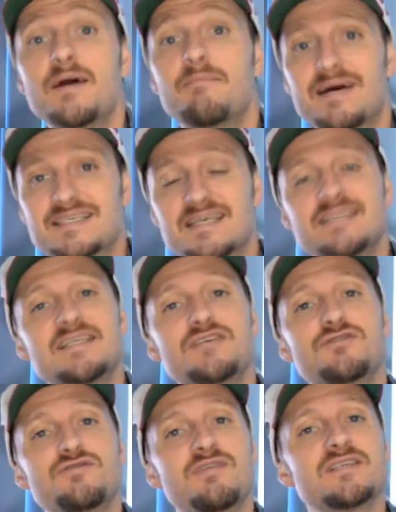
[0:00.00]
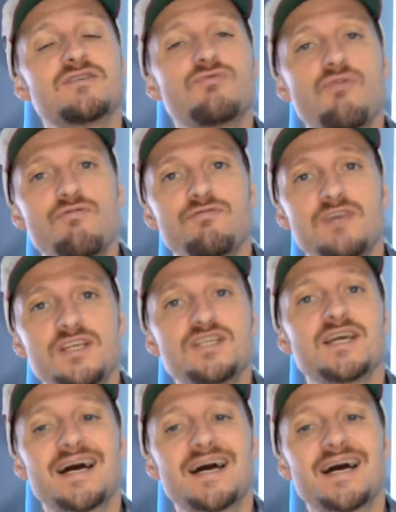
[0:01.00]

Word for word: Mas antes, deixa eu te fazer um convite.